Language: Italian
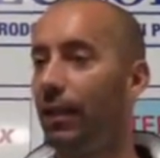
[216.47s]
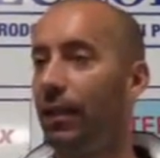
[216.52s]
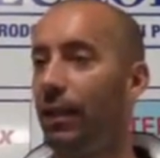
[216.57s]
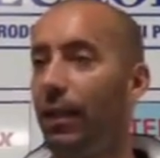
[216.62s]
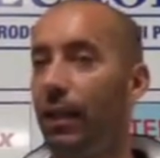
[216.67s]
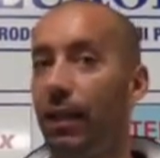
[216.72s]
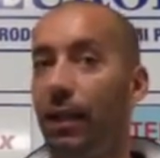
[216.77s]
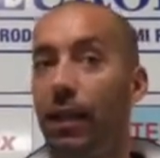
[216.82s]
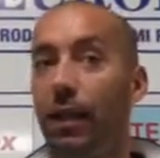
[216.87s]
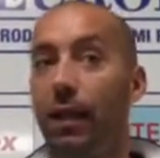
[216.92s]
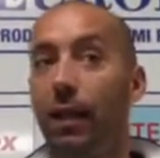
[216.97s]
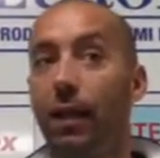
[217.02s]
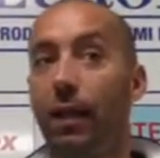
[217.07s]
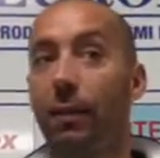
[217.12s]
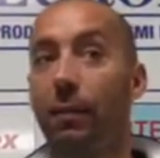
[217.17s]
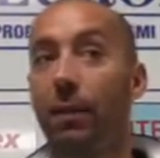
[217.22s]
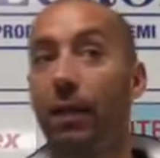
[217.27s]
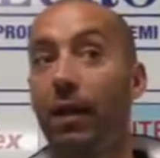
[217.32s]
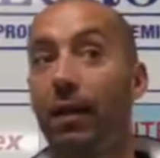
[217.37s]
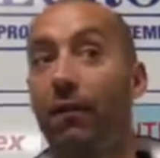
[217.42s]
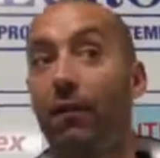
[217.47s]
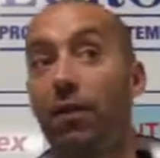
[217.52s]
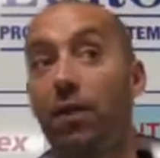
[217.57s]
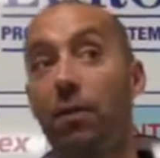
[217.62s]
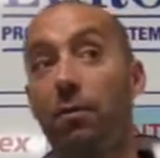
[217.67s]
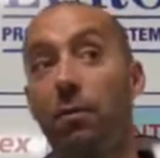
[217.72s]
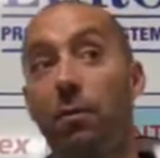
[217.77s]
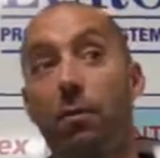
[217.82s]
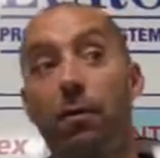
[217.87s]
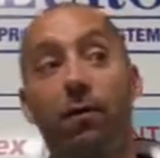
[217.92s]
eh, perché
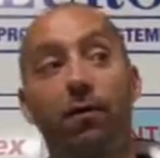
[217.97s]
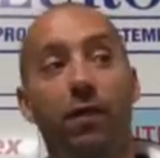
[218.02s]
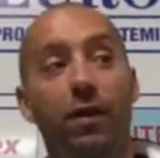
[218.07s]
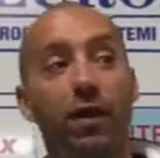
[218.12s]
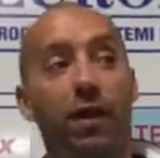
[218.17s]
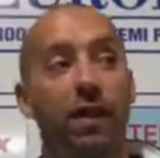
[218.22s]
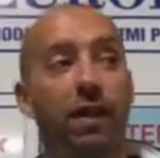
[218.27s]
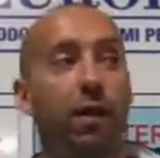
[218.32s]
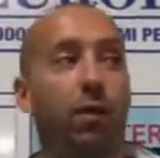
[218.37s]
facevamo un po' fatica ad